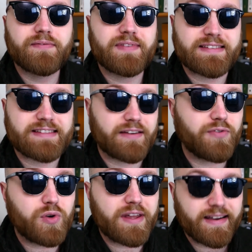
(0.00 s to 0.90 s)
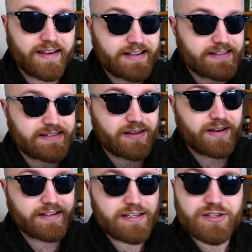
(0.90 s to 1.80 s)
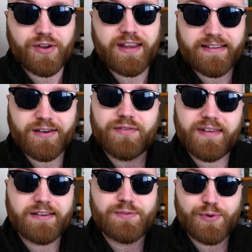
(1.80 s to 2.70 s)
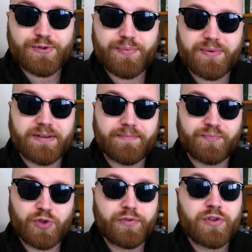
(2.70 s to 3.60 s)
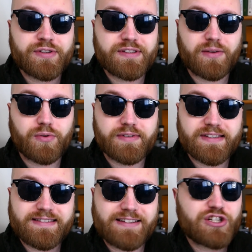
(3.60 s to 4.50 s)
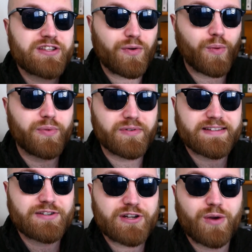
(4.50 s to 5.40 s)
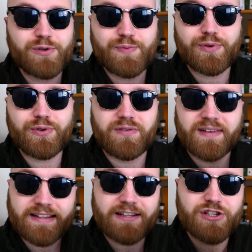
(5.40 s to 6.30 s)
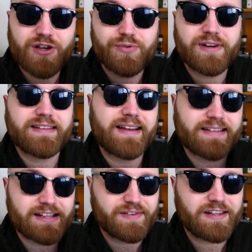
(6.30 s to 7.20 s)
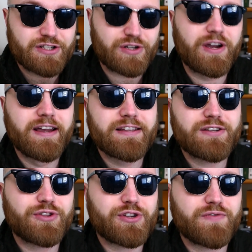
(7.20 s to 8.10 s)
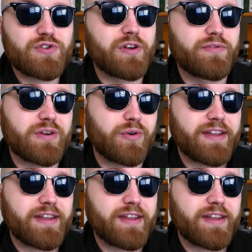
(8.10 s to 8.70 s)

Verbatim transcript: Więc tak, w ogóle jaka jest cała historia tego, w jaki sposób to wino zostało, zaczynało, zaczynało być produkowane i dlaczego akurat taka nazwa, dlaczego, skąd to się wszystko wzięło.